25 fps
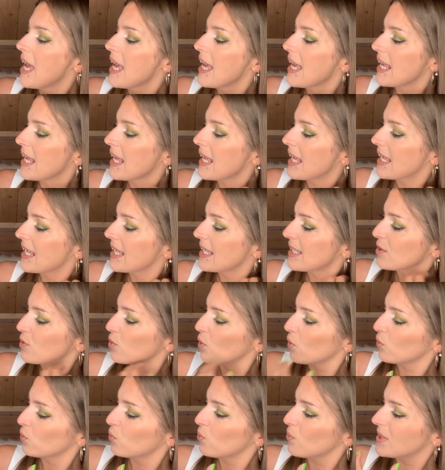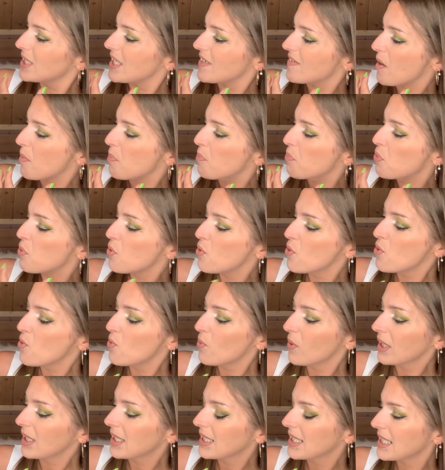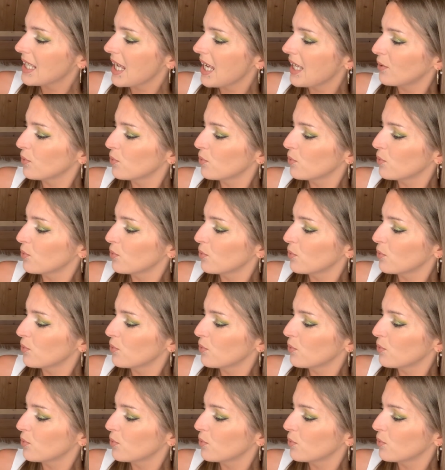Et, surtout, ça va plus loin que ça.